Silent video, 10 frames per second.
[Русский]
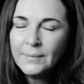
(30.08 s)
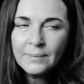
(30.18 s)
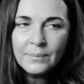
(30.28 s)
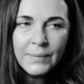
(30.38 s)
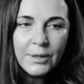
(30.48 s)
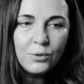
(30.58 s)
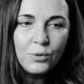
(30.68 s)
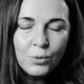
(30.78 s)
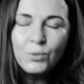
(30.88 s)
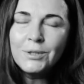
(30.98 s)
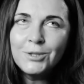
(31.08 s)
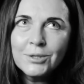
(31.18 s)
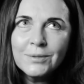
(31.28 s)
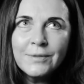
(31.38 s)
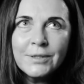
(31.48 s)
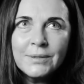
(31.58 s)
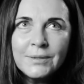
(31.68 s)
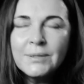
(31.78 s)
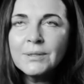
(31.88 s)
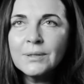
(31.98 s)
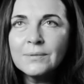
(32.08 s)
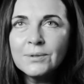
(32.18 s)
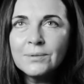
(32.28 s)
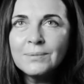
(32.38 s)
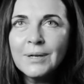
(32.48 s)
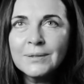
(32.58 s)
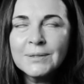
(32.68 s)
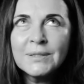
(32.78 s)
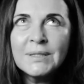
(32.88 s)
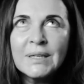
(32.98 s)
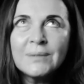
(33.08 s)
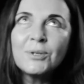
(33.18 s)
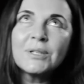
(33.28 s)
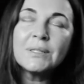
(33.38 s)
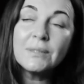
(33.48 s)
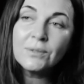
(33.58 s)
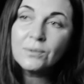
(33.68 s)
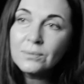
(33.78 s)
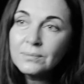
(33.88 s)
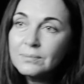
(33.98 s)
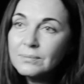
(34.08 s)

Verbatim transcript: Ну, пойду сейчас в артистки, вот и как стану артистку